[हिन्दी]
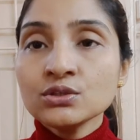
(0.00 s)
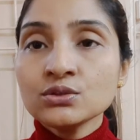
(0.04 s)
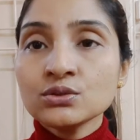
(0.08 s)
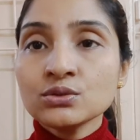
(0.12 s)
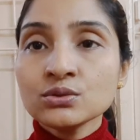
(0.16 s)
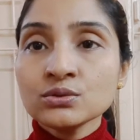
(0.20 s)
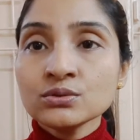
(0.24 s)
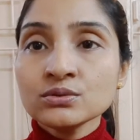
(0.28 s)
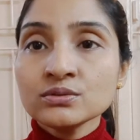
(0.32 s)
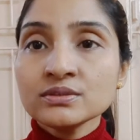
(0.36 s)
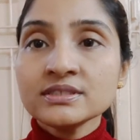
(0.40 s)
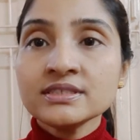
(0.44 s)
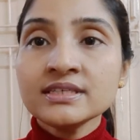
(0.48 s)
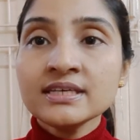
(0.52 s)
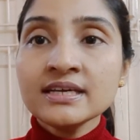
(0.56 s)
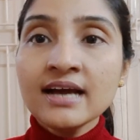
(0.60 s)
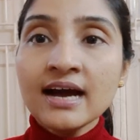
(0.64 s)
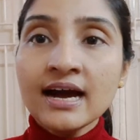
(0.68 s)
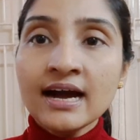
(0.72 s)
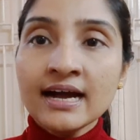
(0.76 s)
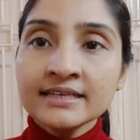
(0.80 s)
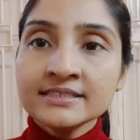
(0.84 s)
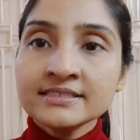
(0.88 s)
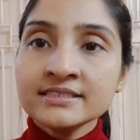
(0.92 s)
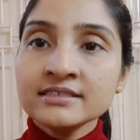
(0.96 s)
तो ये
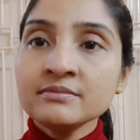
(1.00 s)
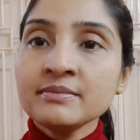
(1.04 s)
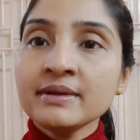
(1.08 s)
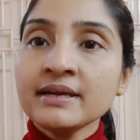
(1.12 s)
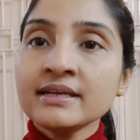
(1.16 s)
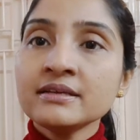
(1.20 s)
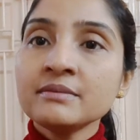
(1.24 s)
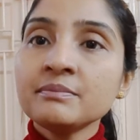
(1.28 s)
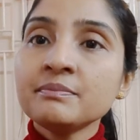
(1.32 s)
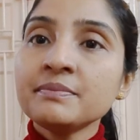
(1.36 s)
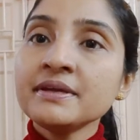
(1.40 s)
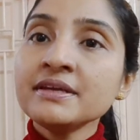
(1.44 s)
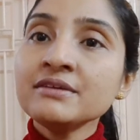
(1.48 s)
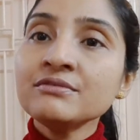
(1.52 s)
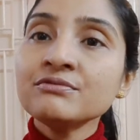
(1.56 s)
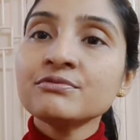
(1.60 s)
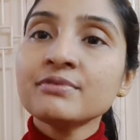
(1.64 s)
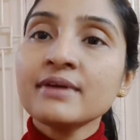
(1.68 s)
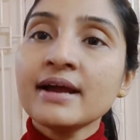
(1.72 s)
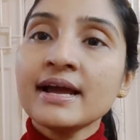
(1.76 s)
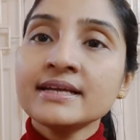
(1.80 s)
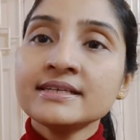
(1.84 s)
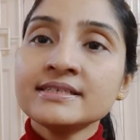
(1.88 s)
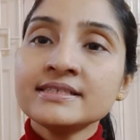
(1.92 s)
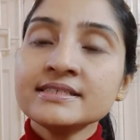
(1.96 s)
आईजेल मैंने पिंक
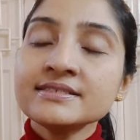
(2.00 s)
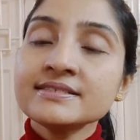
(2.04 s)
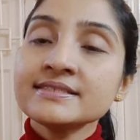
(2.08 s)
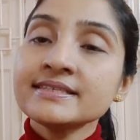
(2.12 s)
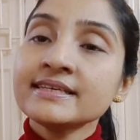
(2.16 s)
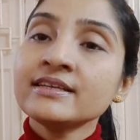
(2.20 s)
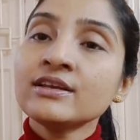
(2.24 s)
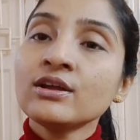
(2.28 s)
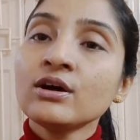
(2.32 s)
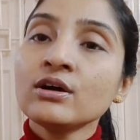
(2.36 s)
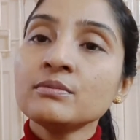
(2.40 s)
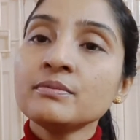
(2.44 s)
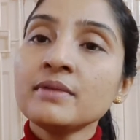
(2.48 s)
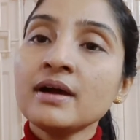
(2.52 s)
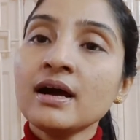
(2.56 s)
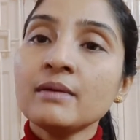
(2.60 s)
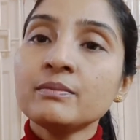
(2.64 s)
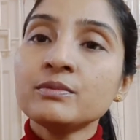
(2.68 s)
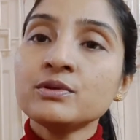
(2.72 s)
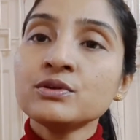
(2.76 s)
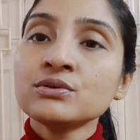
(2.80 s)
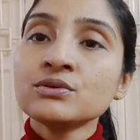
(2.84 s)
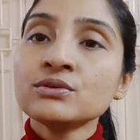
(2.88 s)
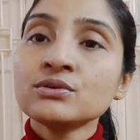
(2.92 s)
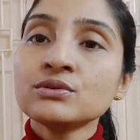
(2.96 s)
फ्राइडे सेल हॉल में
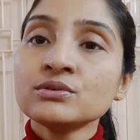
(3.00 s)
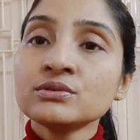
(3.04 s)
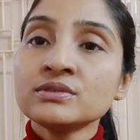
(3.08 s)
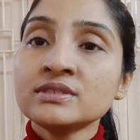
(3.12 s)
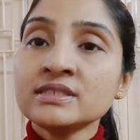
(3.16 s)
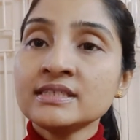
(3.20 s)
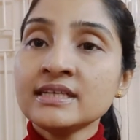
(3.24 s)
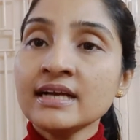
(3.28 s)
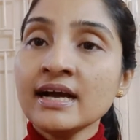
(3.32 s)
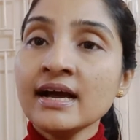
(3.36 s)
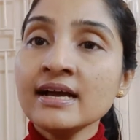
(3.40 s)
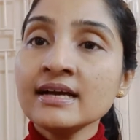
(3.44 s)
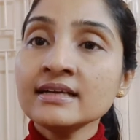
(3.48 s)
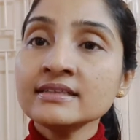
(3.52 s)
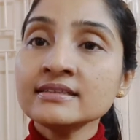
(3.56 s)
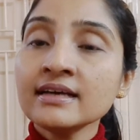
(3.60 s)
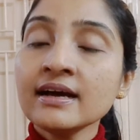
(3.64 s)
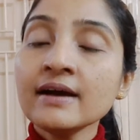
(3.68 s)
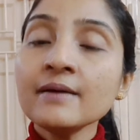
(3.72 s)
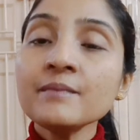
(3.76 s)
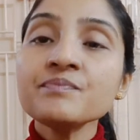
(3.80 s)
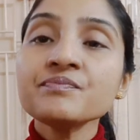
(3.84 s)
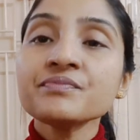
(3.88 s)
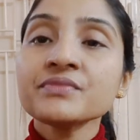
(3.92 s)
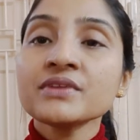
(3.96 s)
आप लोगों को दिखाया था